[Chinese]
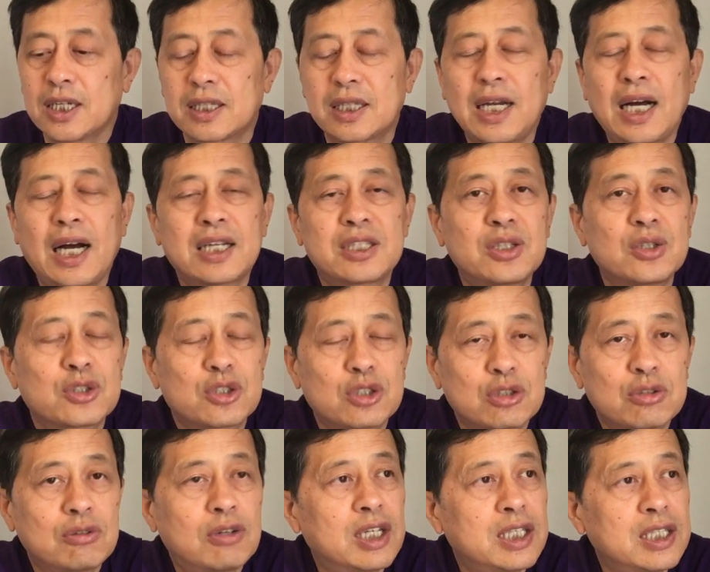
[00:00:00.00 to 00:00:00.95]
那就
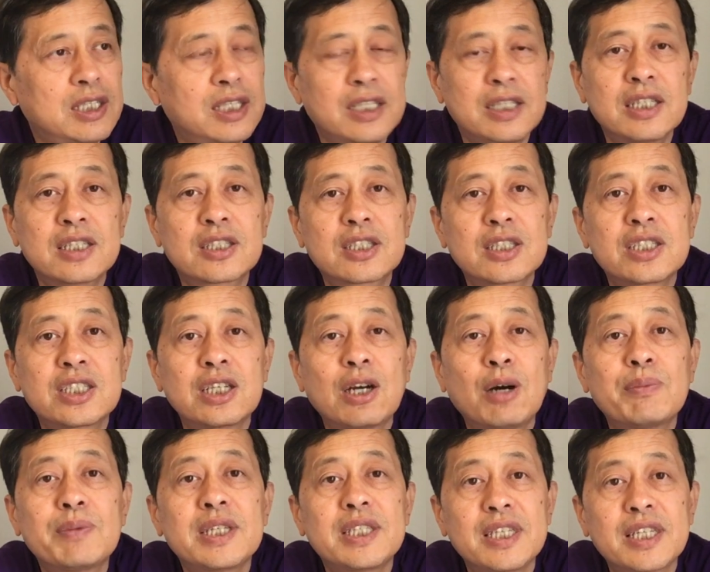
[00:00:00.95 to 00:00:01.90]
是说一定是
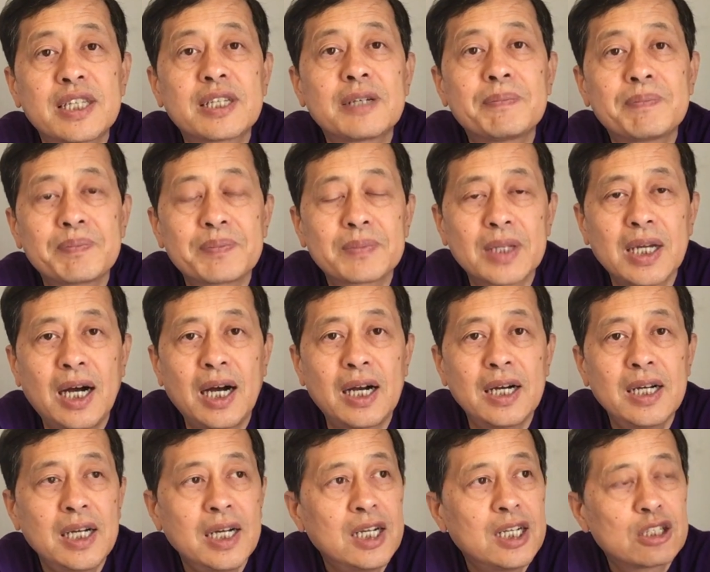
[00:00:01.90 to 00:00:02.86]
消灭你的啊！